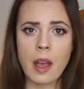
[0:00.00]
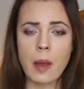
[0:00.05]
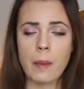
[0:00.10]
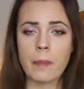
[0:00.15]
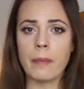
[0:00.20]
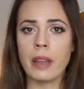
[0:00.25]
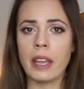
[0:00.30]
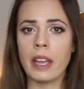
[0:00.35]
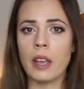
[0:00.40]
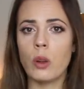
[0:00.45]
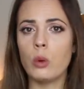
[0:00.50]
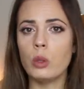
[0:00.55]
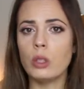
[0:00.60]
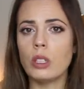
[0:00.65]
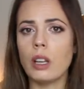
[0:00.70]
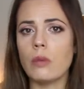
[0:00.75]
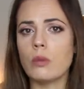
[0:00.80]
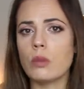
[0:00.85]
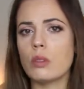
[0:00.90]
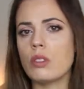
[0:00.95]
me
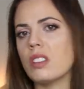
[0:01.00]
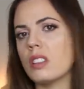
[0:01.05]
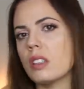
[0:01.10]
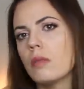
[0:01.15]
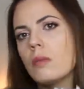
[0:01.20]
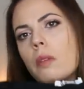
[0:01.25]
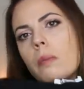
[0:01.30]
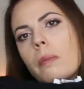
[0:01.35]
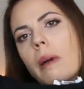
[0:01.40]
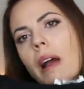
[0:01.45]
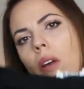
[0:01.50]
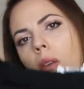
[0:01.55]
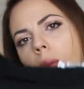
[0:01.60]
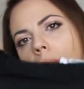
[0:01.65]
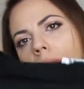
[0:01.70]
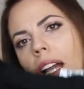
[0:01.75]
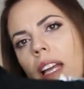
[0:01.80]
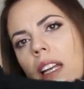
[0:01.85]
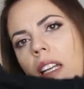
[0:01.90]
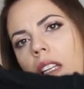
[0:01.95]
gustan muchísimo para los
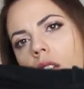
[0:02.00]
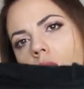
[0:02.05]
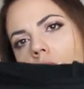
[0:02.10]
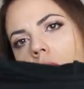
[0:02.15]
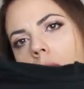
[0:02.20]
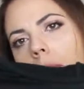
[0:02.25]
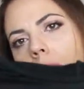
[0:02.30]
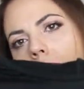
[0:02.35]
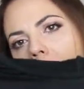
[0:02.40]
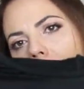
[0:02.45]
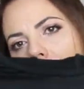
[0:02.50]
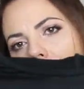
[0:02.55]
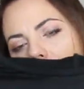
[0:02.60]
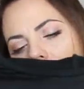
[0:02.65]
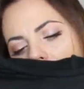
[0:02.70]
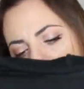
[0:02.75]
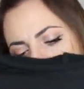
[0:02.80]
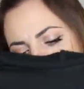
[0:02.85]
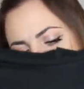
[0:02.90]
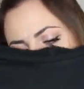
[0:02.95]
vaqueritos y para
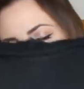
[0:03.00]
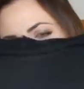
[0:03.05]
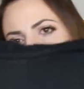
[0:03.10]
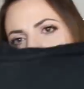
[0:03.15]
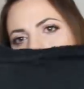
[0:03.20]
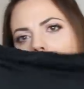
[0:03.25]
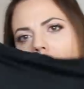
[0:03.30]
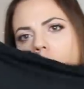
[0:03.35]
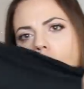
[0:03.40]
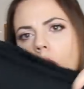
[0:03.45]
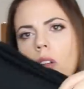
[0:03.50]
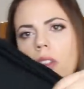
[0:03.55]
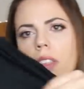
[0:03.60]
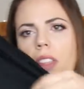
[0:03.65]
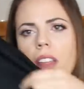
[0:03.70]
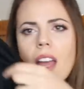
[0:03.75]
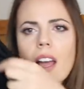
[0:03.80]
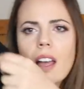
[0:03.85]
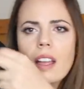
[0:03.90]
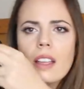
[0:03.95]
las zapatillas para todos los
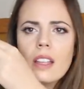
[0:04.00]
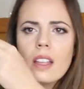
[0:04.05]
días.